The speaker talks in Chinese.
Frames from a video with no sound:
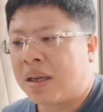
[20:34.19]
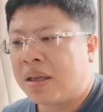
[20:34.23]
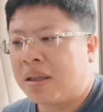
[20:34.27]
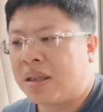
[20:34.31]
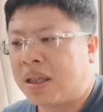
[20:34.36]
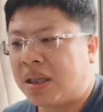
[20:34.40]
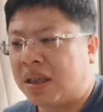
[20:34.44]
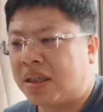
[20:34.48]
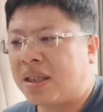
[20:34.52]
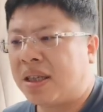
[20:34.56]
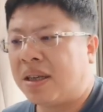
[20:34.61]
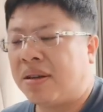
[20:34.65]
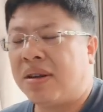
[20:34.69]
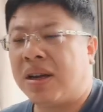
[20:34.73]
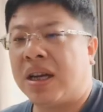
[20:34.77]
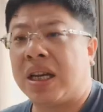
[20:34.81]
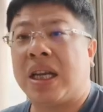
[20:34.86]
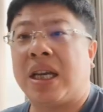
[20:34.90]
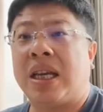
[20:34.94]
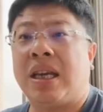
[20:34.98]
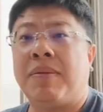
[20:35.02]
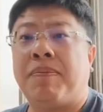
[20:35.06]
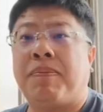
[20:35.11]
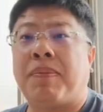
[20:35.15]
这个策略
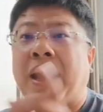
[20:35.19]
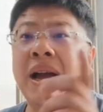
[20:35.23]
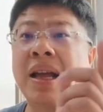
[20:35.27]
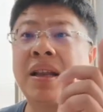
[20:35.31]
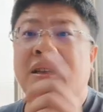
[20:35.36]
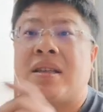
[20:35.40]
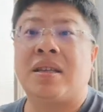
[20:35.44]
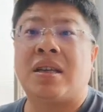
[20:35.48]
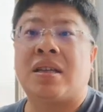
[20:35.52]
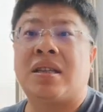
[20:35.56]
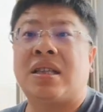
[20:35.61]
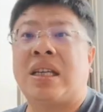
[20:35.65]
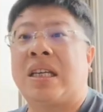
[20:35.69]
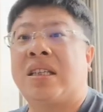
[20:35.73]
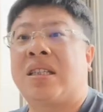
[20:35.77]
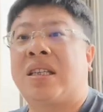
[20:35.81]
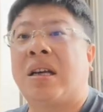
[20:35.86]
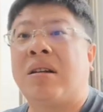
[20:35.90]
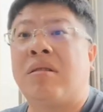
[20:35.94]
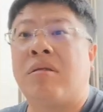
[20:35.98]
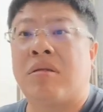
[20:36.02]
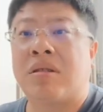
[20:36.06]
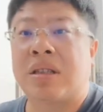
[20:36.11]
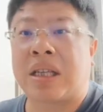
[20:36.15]
你一般人在
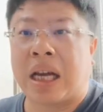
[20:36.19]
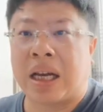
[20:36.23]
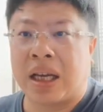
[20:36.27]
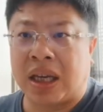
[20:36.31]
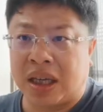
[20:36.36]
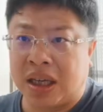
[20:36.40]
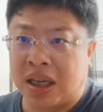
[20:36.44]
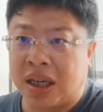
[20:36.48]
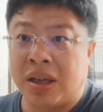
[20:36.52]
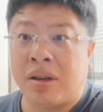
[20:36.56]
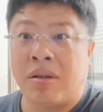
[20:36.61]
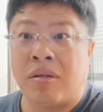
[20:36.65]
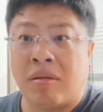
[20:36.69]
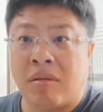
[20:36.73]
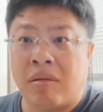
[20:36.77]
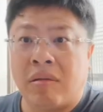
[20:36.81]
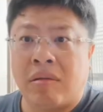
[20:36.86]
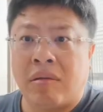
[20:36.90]
生活上也可以用，